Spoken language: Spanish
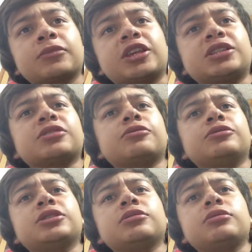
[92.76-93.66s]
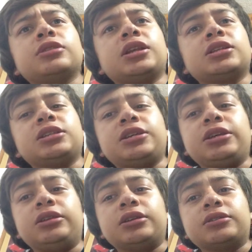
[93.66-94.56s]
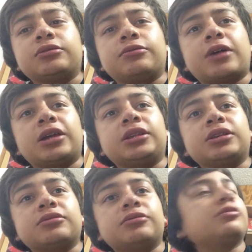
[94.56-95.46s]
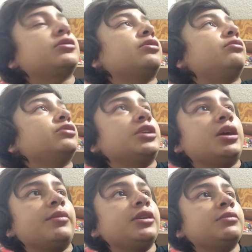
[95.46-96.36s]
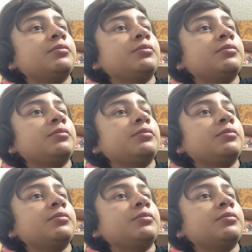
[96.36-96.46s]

estas cosas, lo de las liguitas o bandas o no sé cómo se llamen.